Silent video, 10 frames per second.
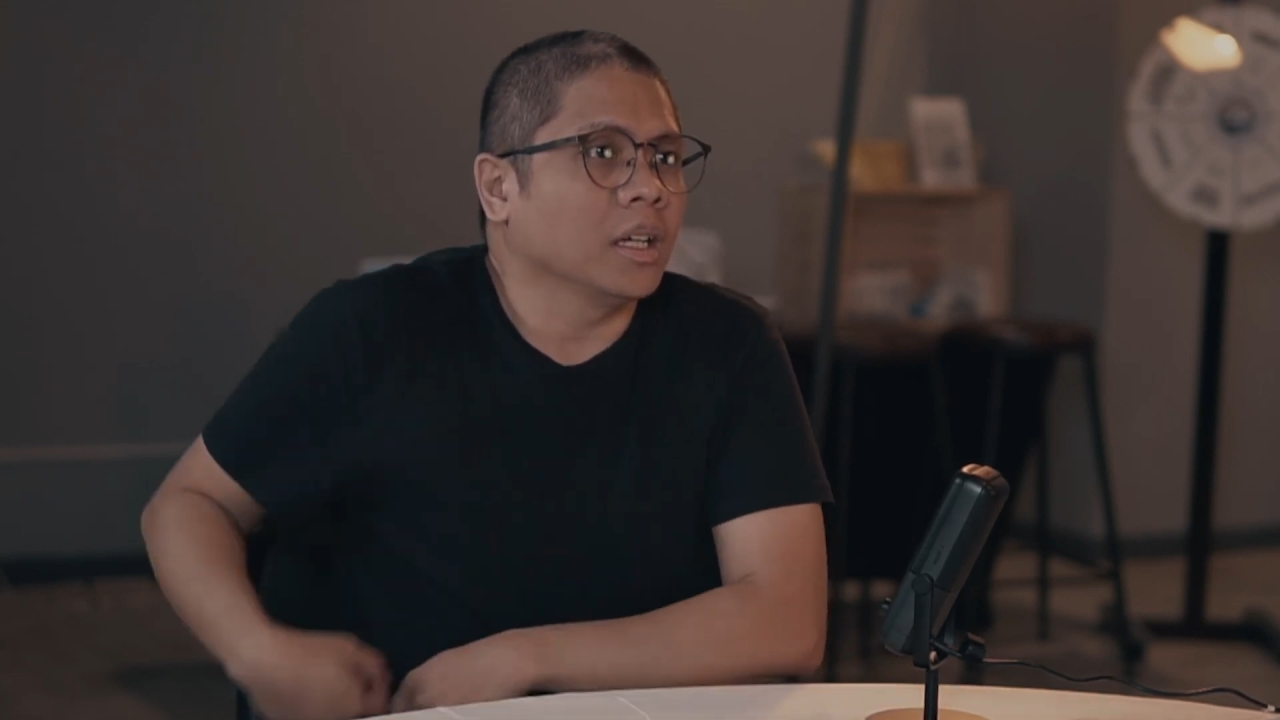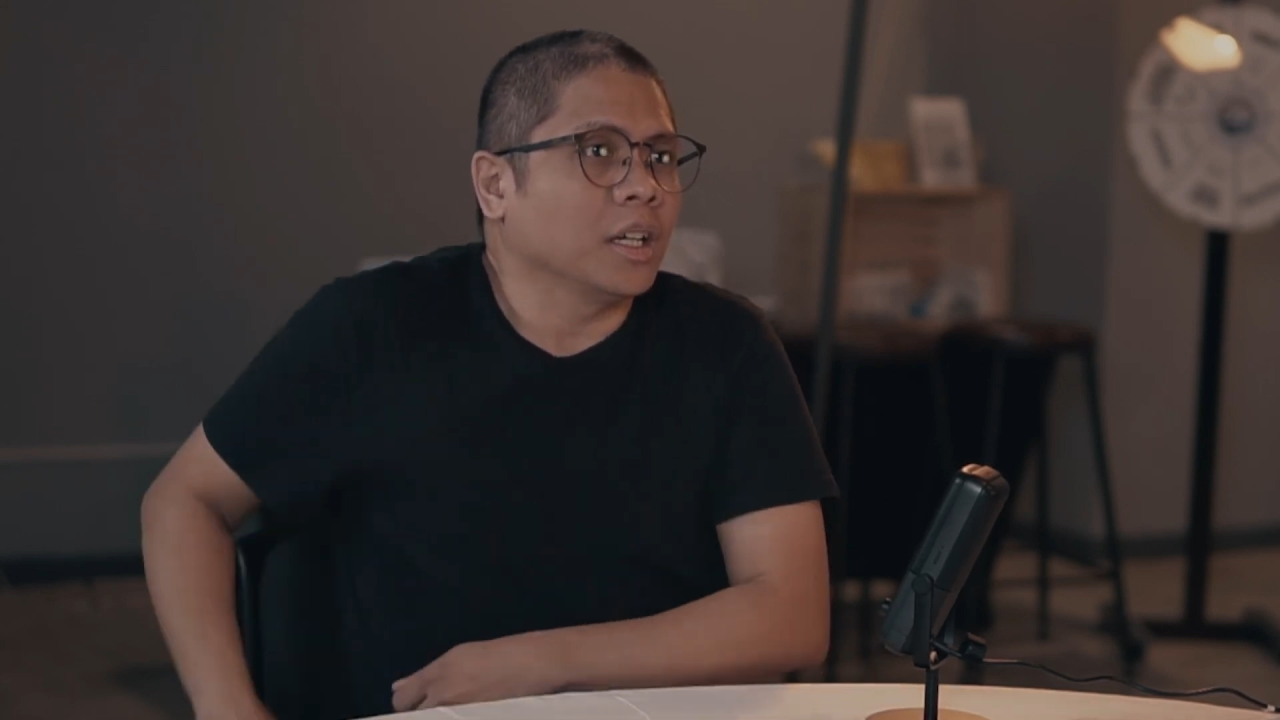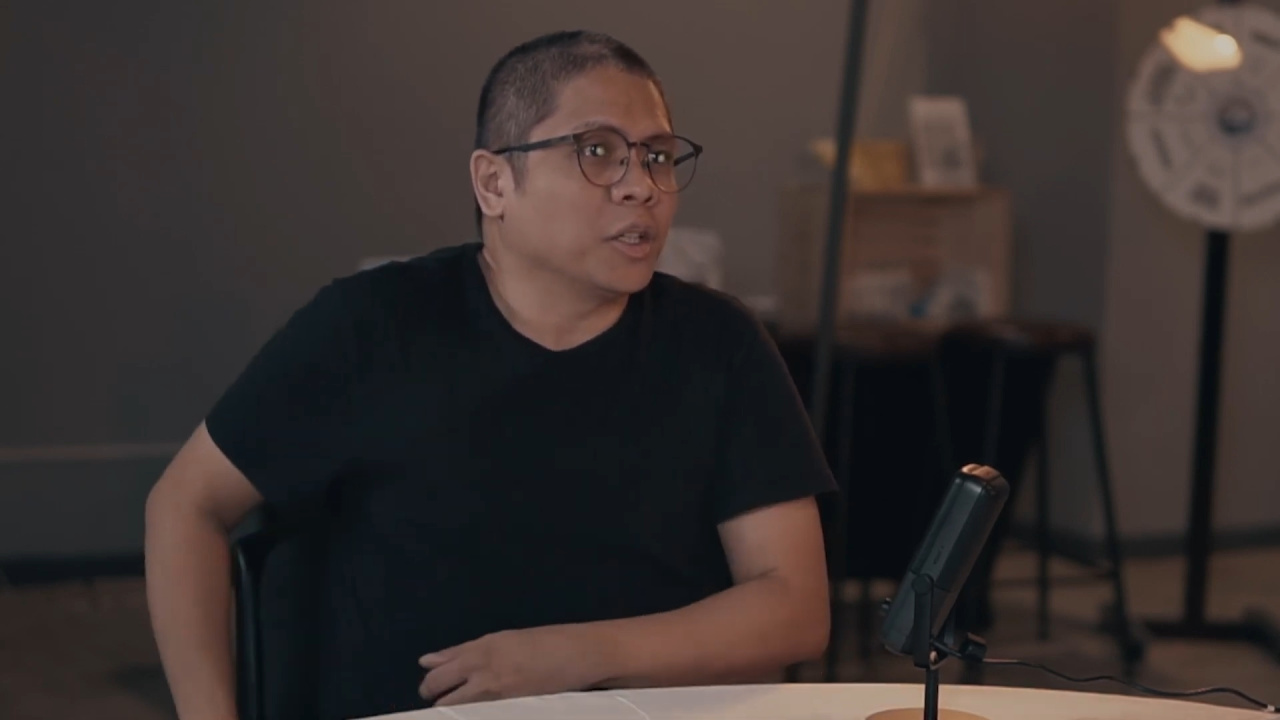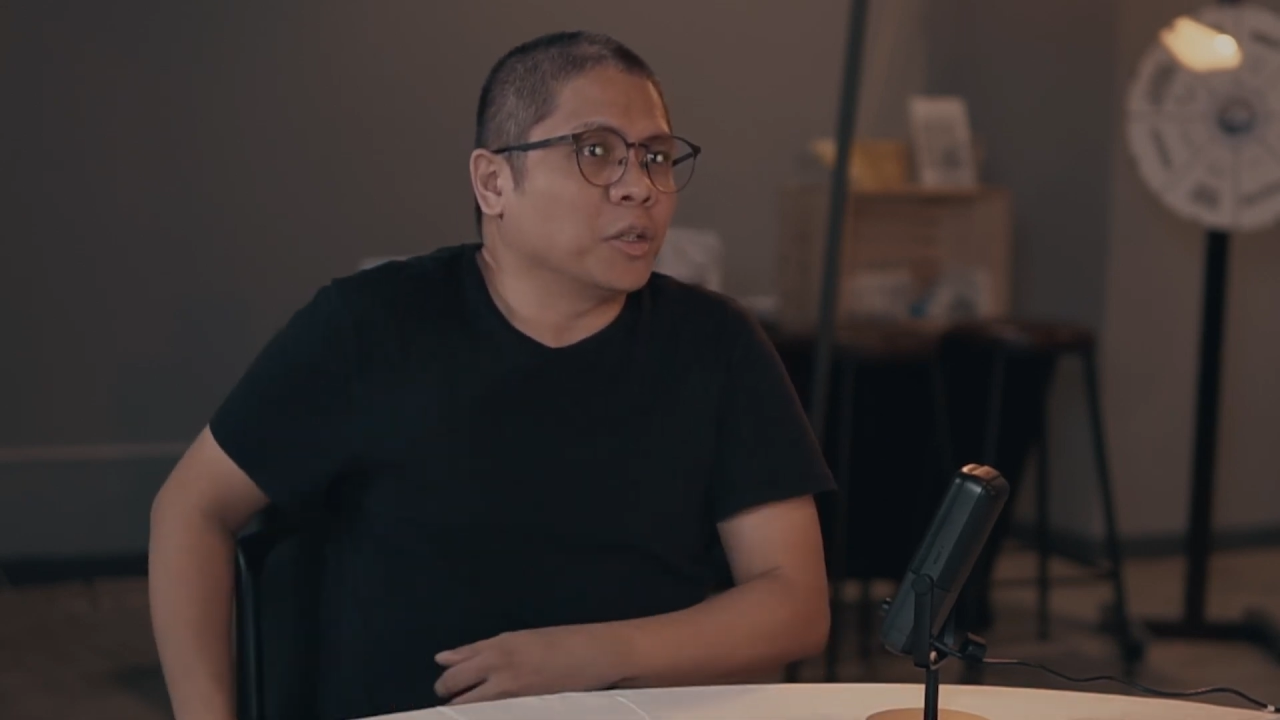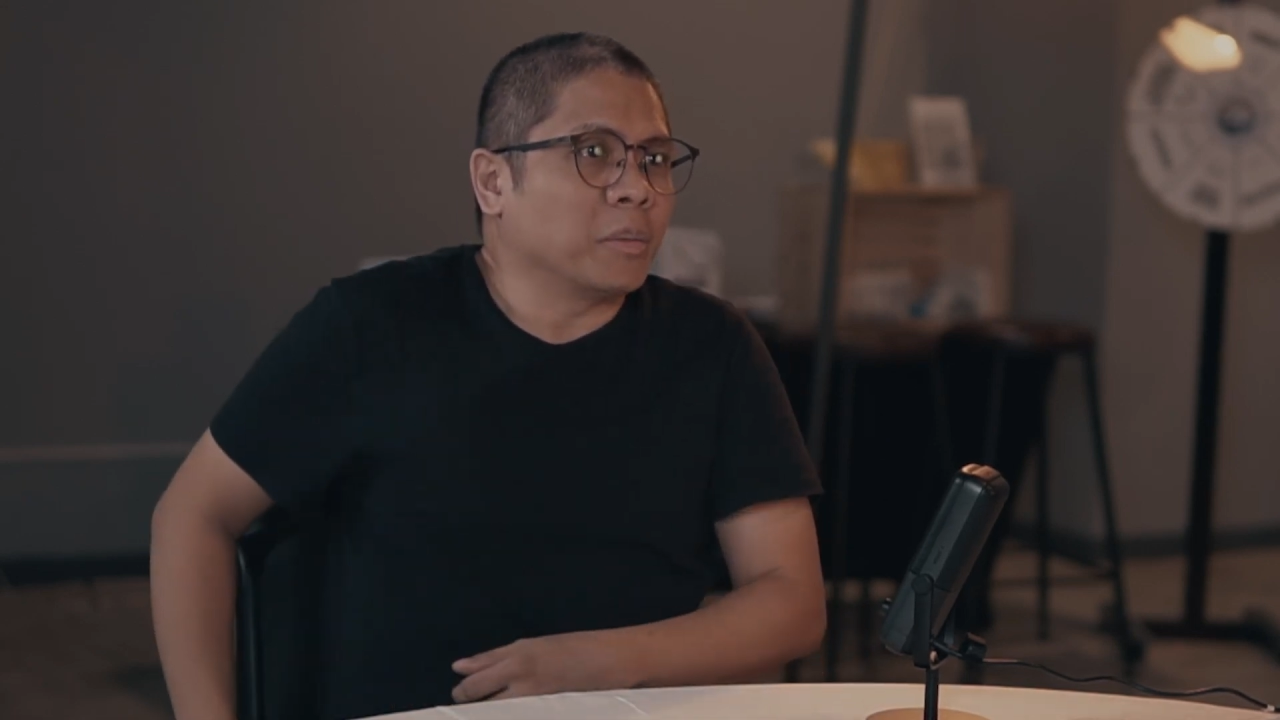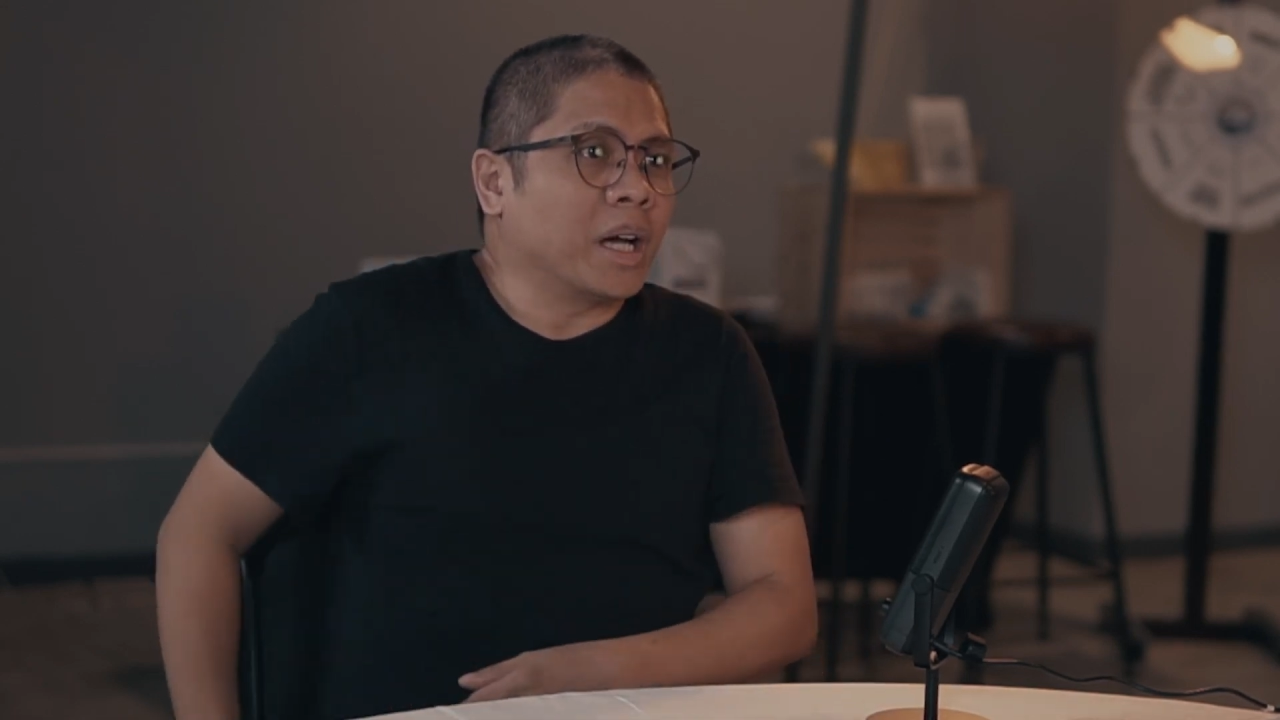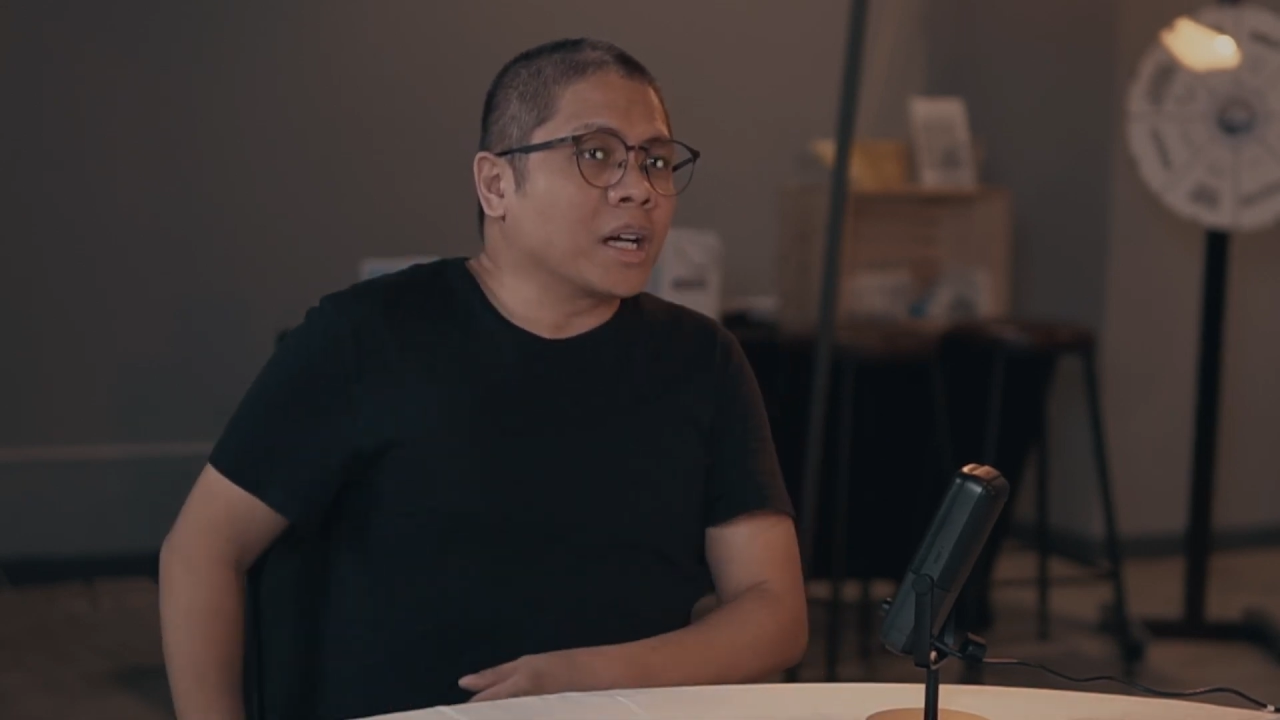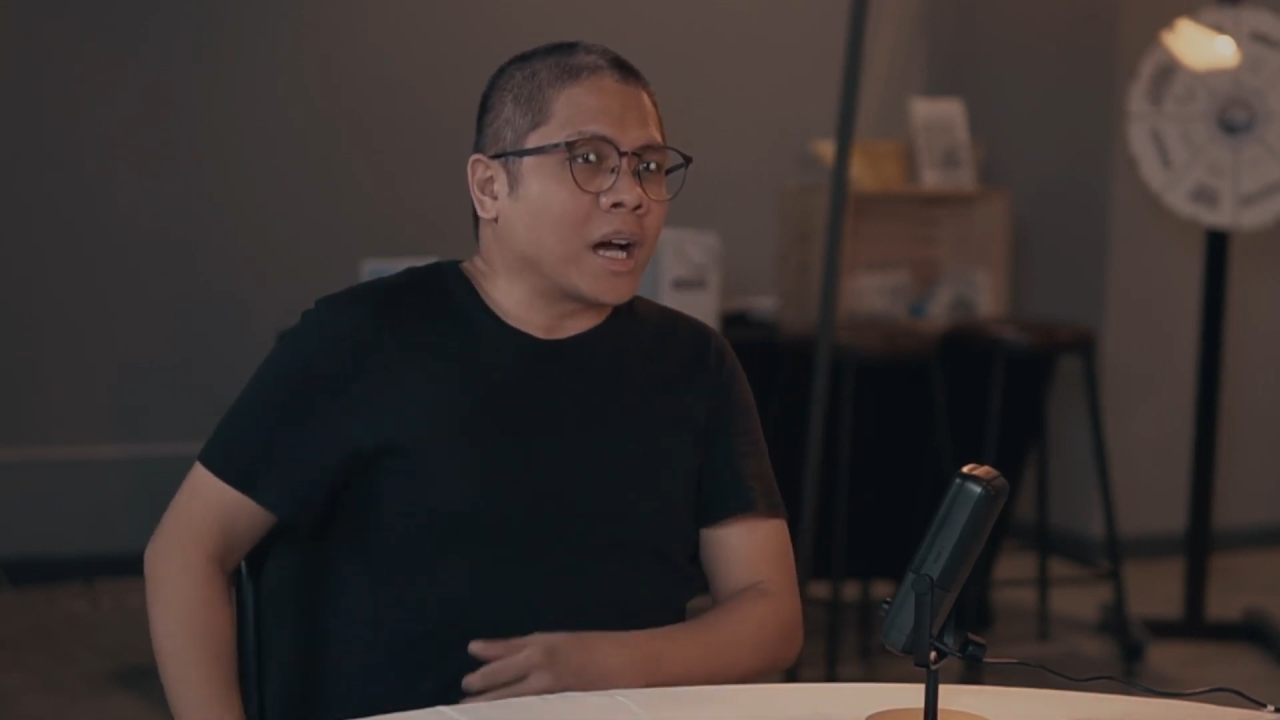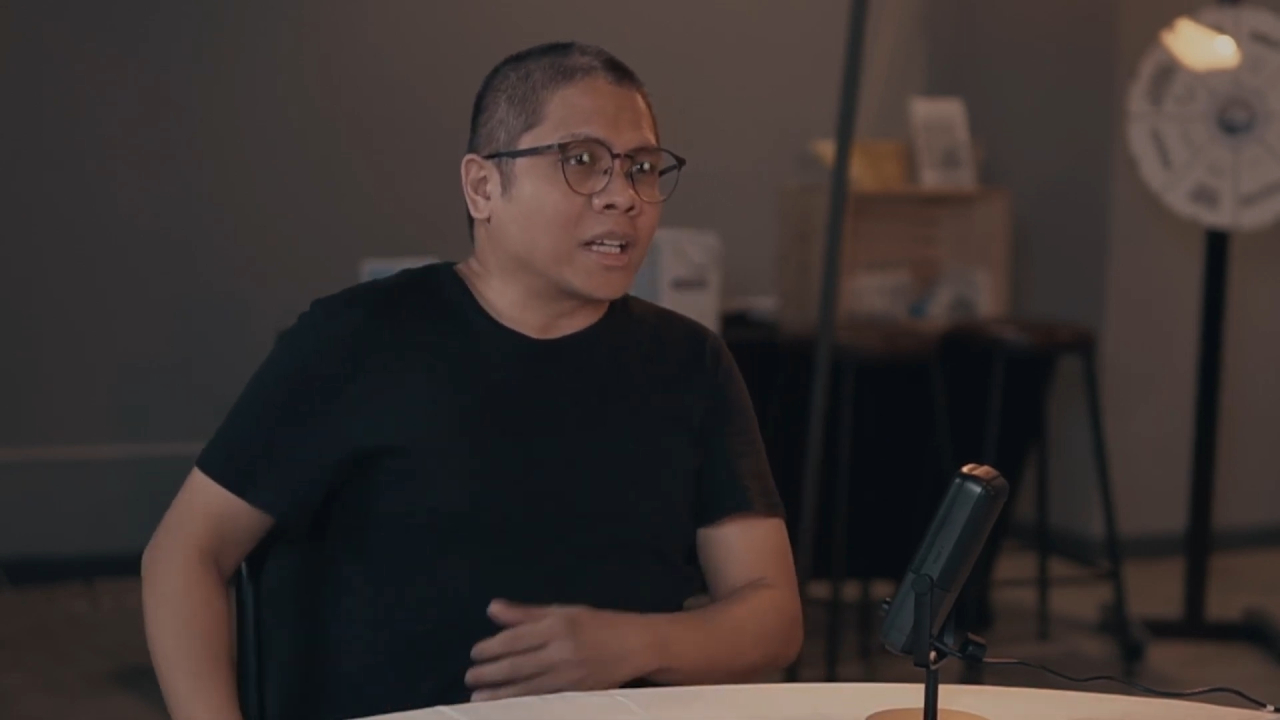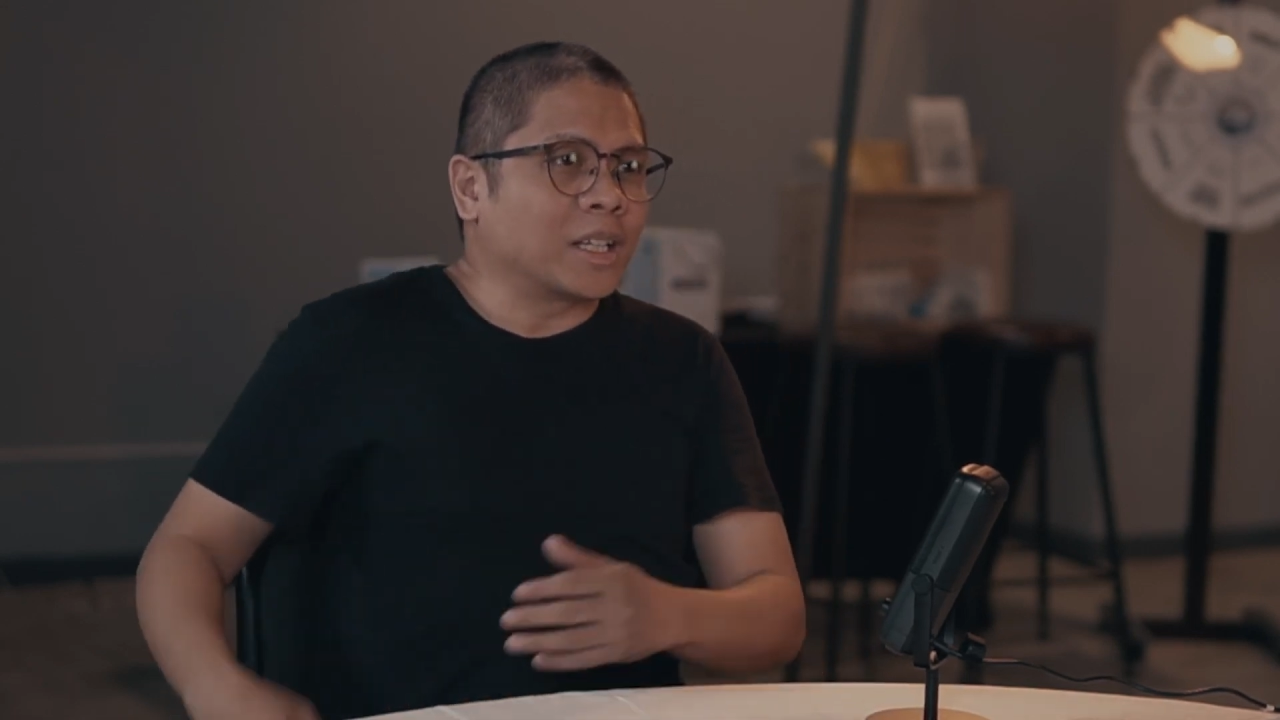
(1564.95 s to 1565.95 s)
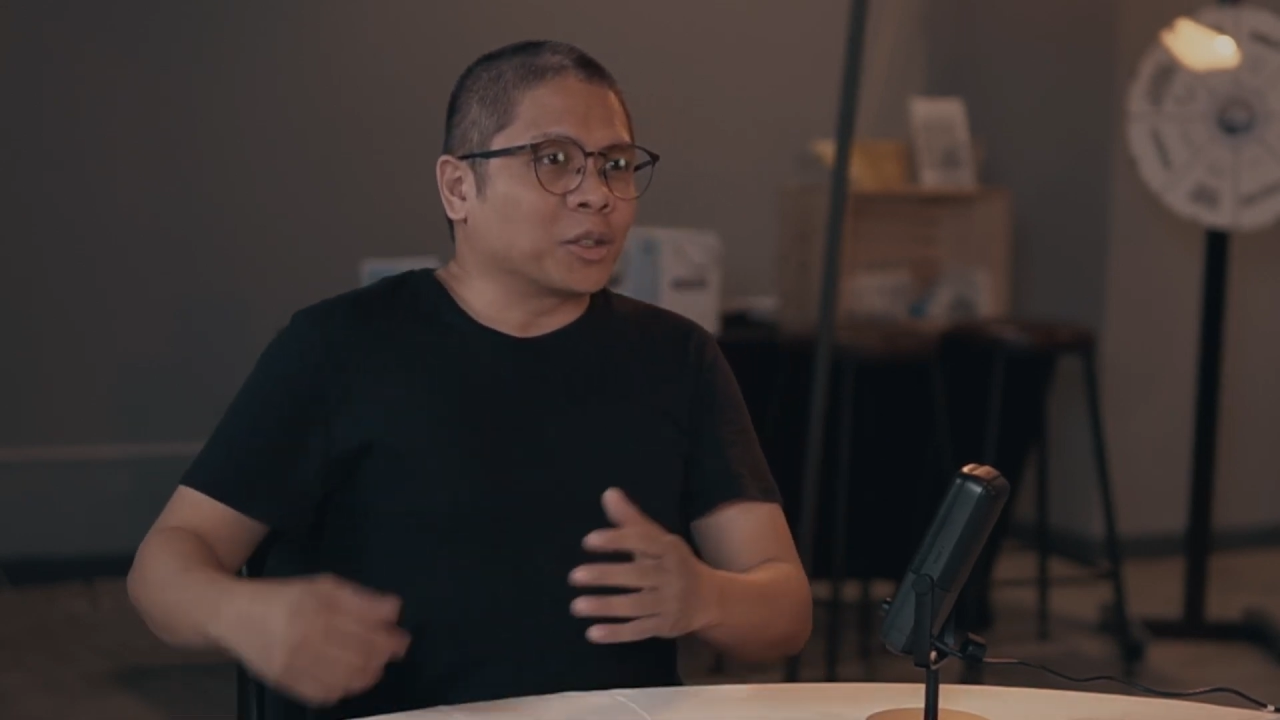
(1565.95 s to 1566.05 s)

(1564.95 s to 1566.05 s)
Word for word: you know, may hangganan